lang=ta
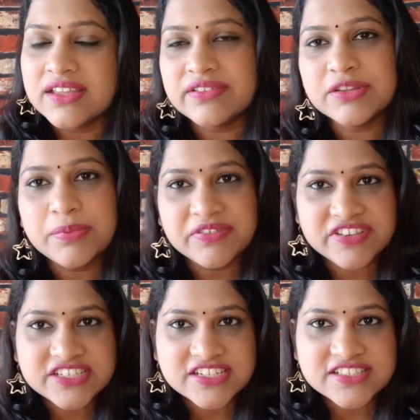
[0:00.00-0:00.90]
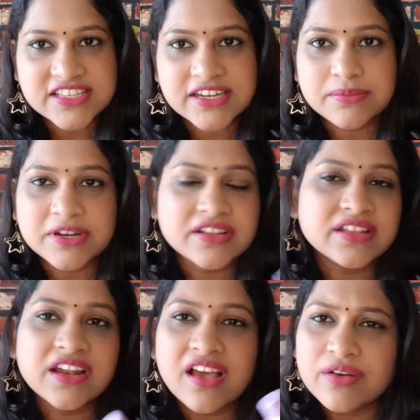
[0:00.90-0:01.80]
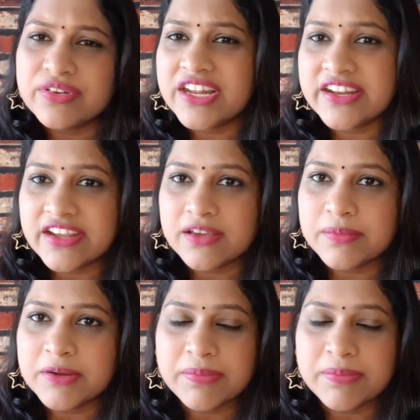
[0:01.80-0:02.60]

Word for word: இது வந்து ப்ரொஃபஷ்னல் சீரம்ன்றதுனால அவங்களே ரெக்கமெண்ட்